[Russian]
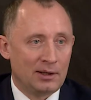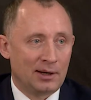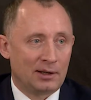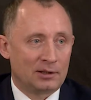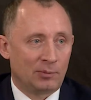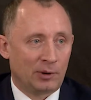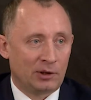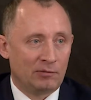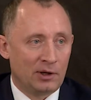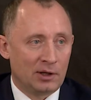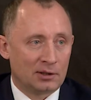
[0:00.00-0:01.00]
некое
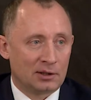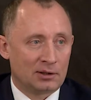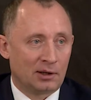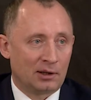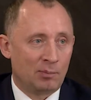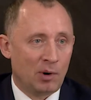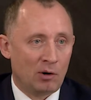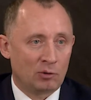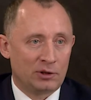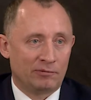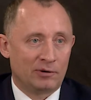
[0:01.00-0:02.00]
сопротивление со стороны
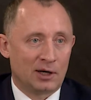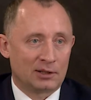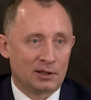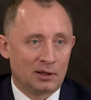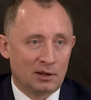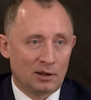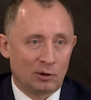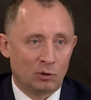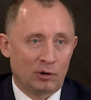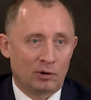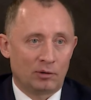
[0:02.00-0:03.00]
ПАО «Севгаз»,
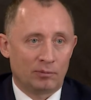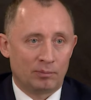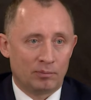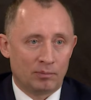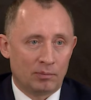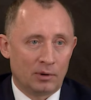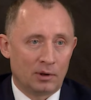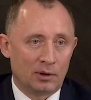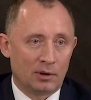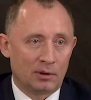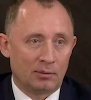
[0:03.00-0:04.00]
которое,
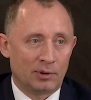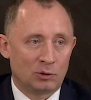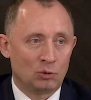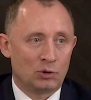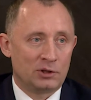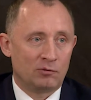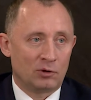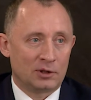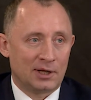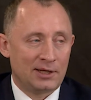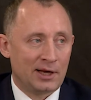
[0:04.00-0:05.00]
э, по сути, сегодня
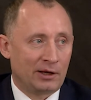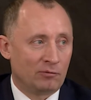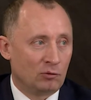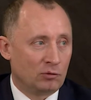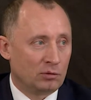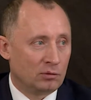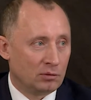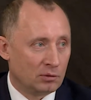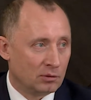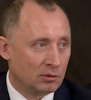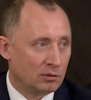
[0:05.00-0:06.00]
затягивают
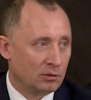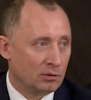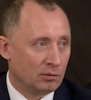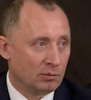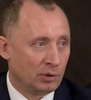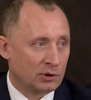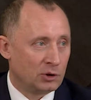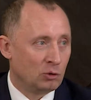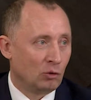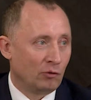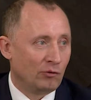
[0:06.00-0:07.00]
э,
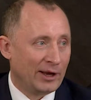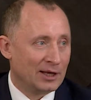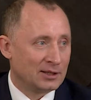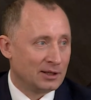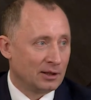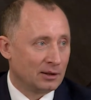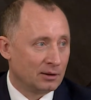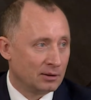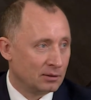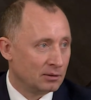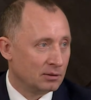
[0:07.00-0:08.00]
процедуру врезки
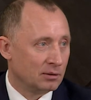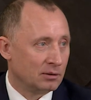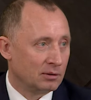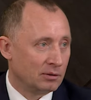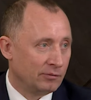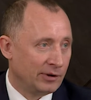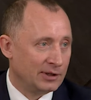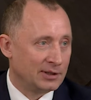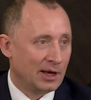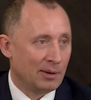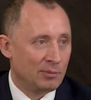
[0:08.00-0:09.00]
Э,
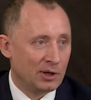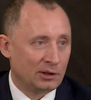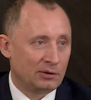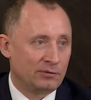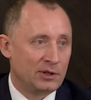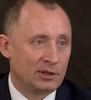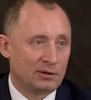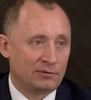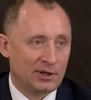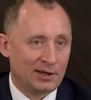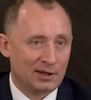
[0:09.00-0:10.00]
врезки объекта в сеть,
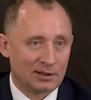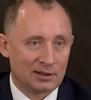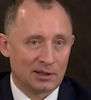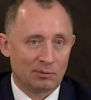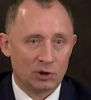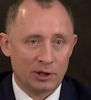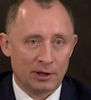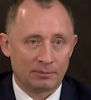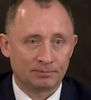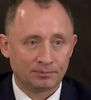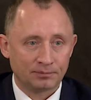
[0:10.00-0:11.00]
в сеть газоснабжения.